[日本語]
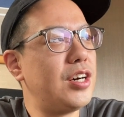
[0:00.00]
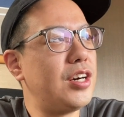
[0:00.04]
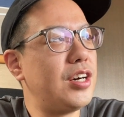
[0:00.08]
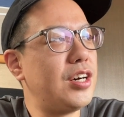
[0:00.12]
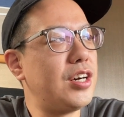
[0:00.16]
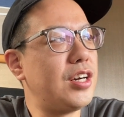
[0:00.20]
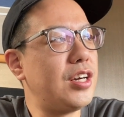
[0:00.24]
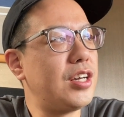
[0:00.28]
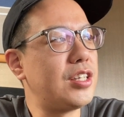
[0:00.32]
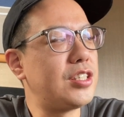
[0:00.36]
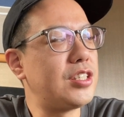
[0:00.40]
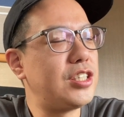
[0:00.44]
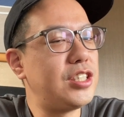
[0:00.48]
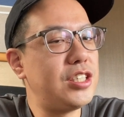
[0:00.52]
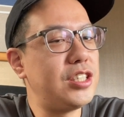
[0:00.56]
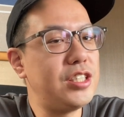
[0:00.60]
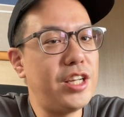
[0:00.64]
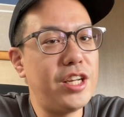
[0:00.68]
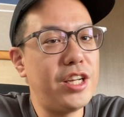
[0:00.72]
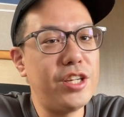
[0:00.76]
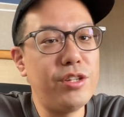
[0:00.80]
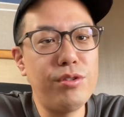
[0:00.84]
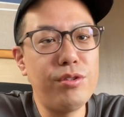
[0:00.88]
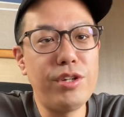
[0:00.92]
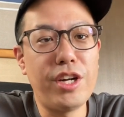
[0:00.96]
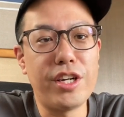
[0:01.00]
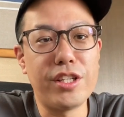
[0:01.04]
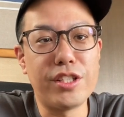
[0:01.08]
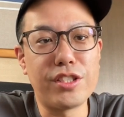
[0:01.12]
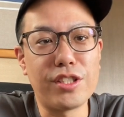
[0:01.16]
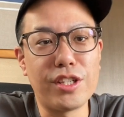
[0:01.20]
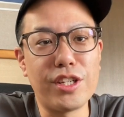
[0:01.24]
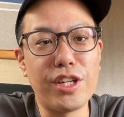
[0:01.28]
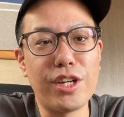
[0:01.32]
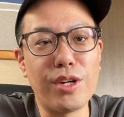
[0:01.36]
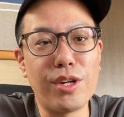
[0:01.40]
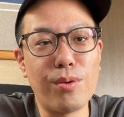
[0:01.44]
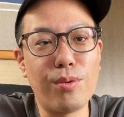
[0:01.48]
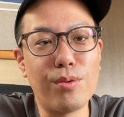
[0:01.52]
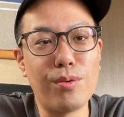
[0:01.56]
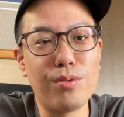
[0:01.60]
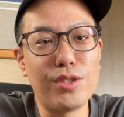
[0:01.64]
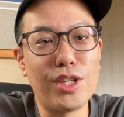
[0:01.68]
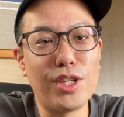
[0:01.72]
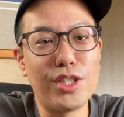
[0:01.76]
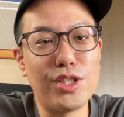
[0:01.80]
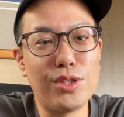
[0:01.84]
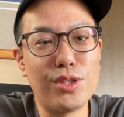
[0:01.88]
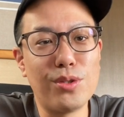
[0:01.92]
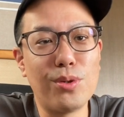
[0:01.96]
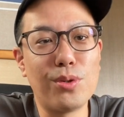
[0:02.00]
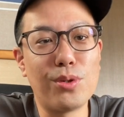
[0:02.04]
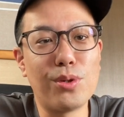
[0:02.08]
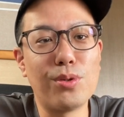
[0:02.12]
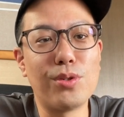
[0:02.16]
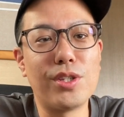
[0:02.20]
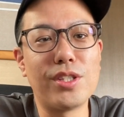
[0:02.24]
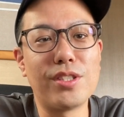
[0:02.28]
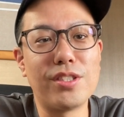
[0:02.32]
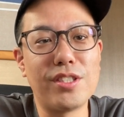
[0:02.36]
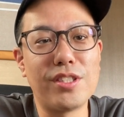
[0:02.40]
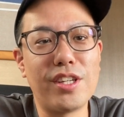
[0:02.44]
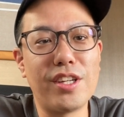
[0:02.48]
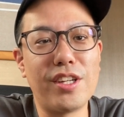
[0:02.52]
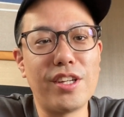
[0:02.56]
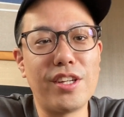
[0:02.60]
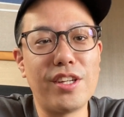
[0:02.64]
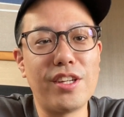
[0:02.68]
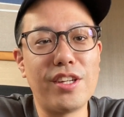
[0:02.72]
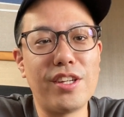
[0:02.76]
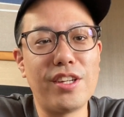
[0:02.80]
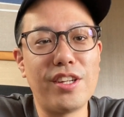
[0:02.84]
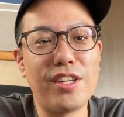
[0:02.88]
8年ぐらいですかね。同じ状況ですね。